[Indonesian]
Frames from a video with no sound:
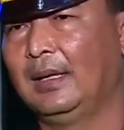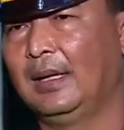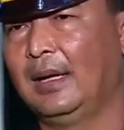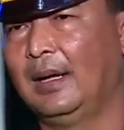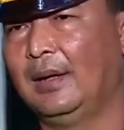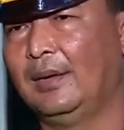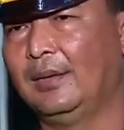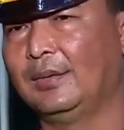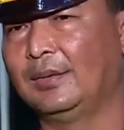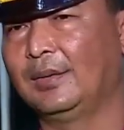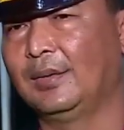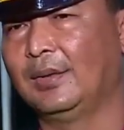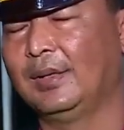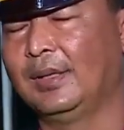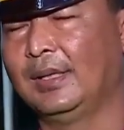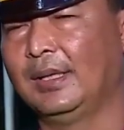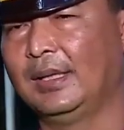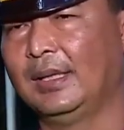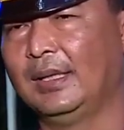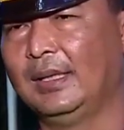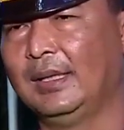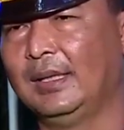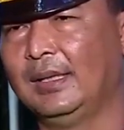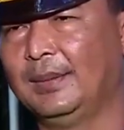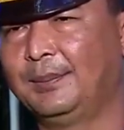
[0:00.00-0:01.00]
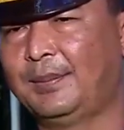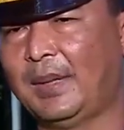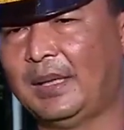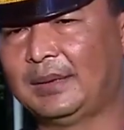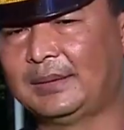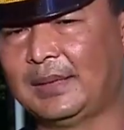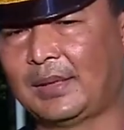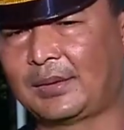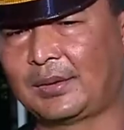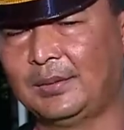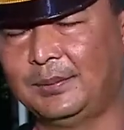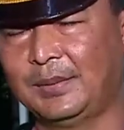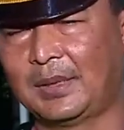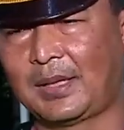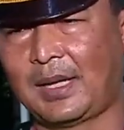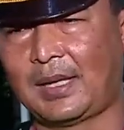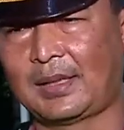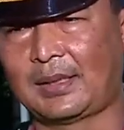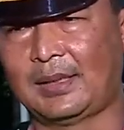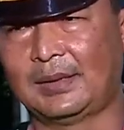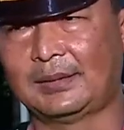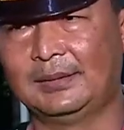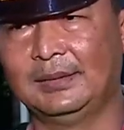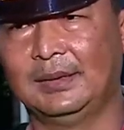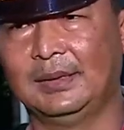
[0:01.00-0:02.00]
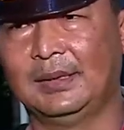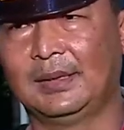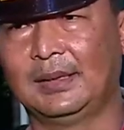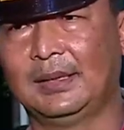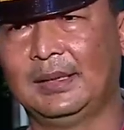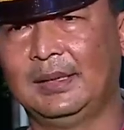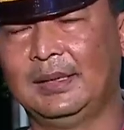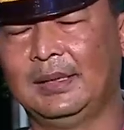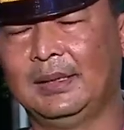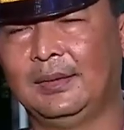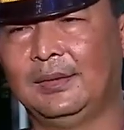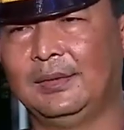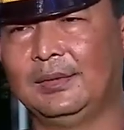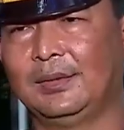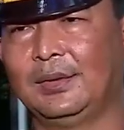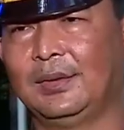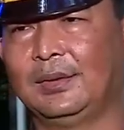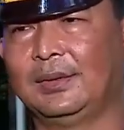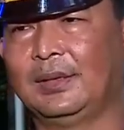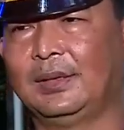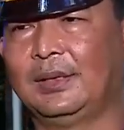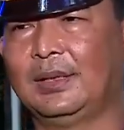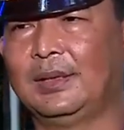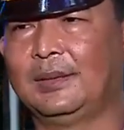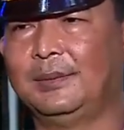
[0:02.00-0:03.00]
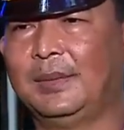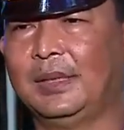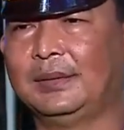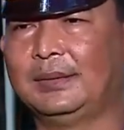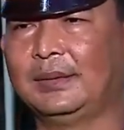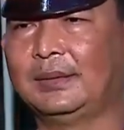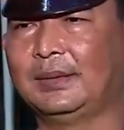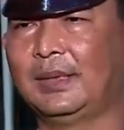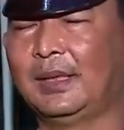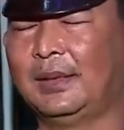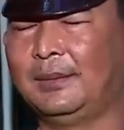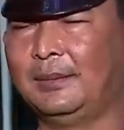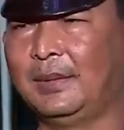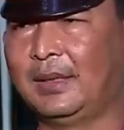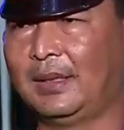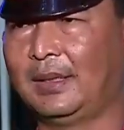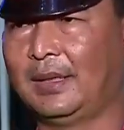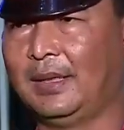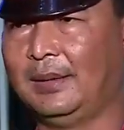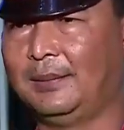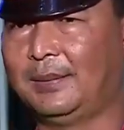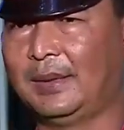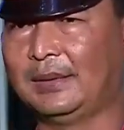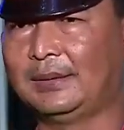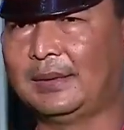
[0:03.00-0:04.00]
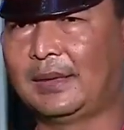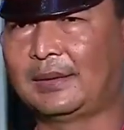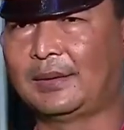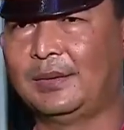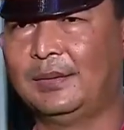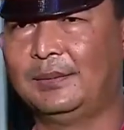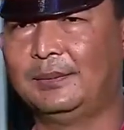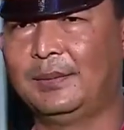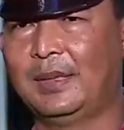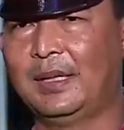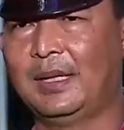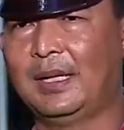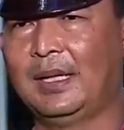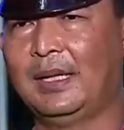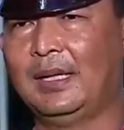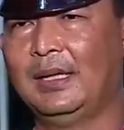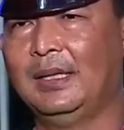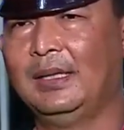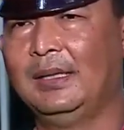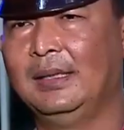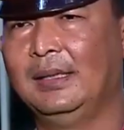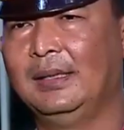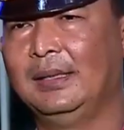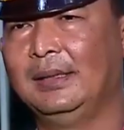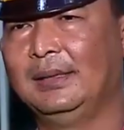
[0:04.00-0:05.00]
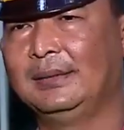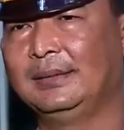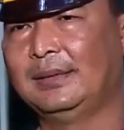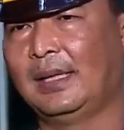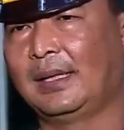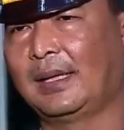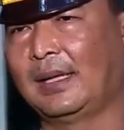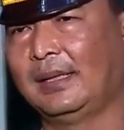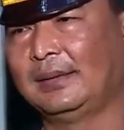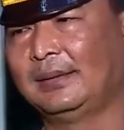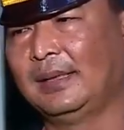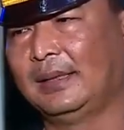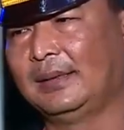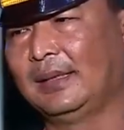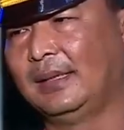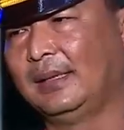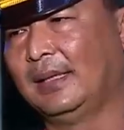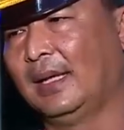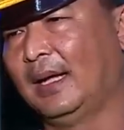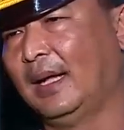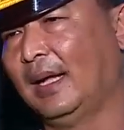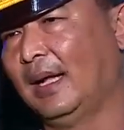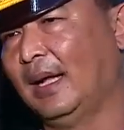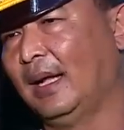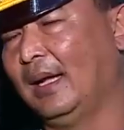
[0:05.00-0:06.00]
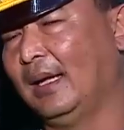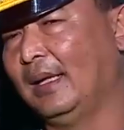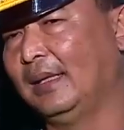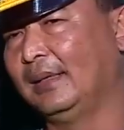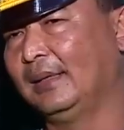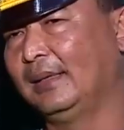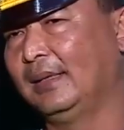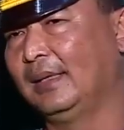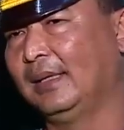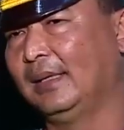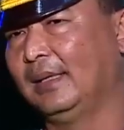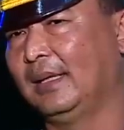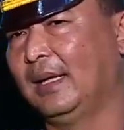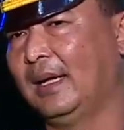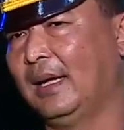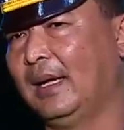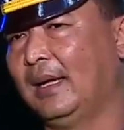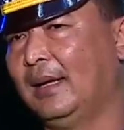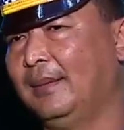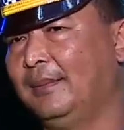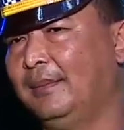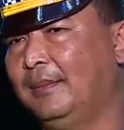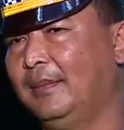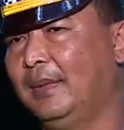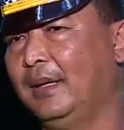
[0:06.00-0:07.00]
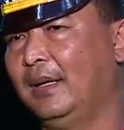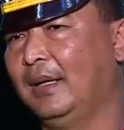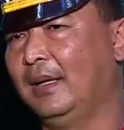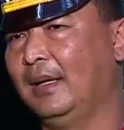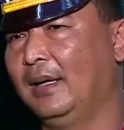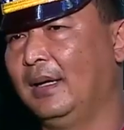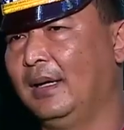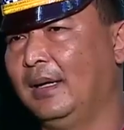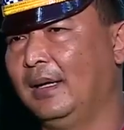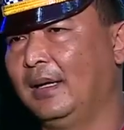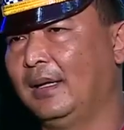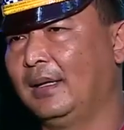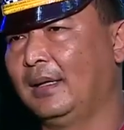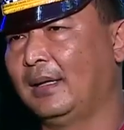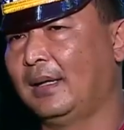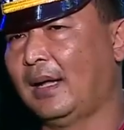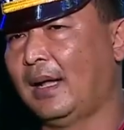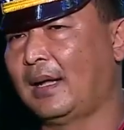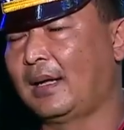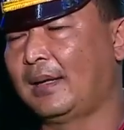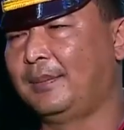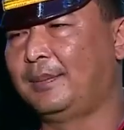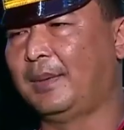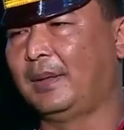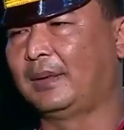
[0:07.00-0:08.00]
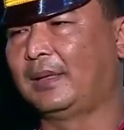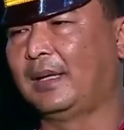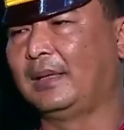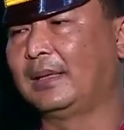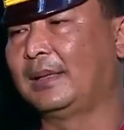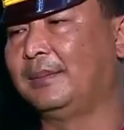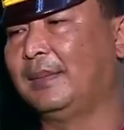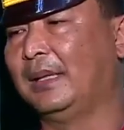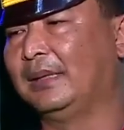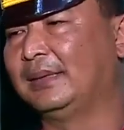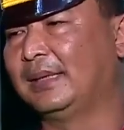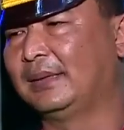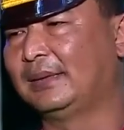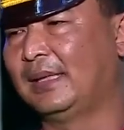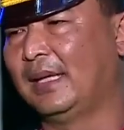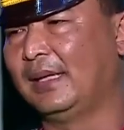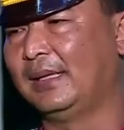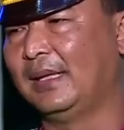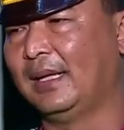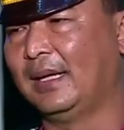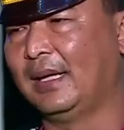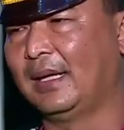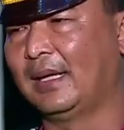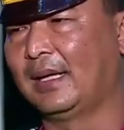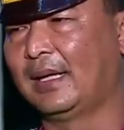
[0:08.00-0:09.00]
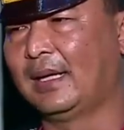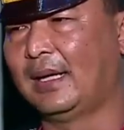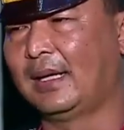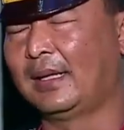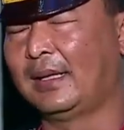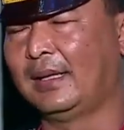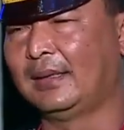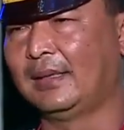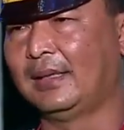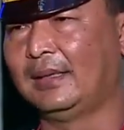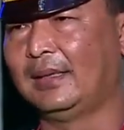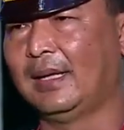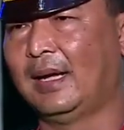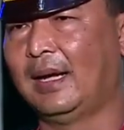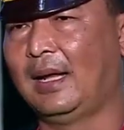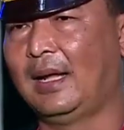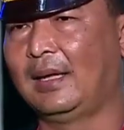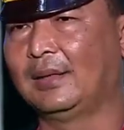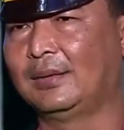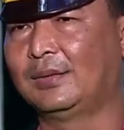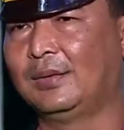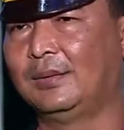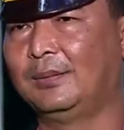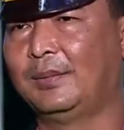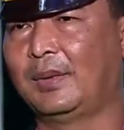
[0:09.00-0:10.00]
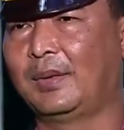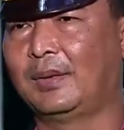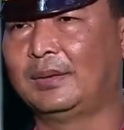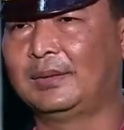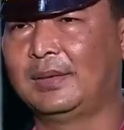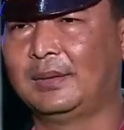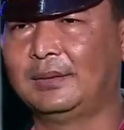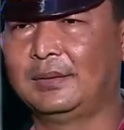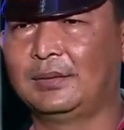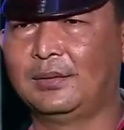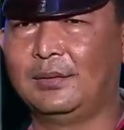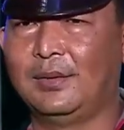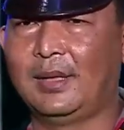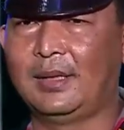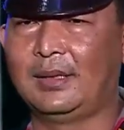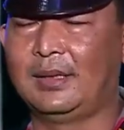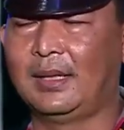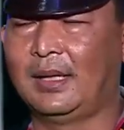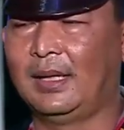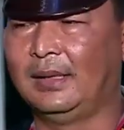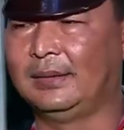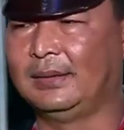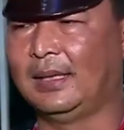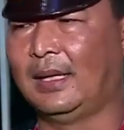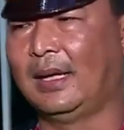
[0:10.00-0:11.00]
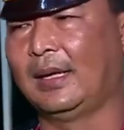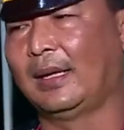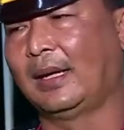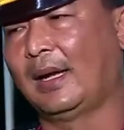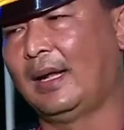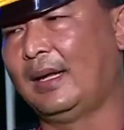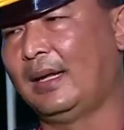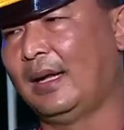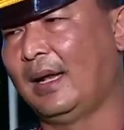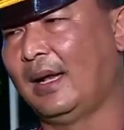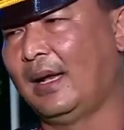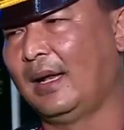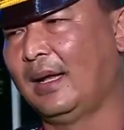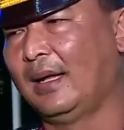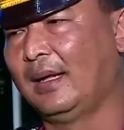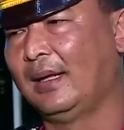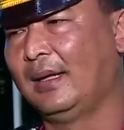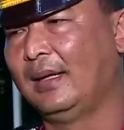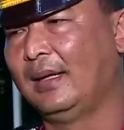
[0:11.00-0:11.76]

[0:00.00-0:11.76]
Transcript: Nah, untuk di Pasar Sumber sendiri, untuk titik kemacetan mengenai Pasar Tumpah, saya rasa tidak tidak mengakibatkan kemacetan ya, karena tidak langsung bersentuhan dengan jalan raya.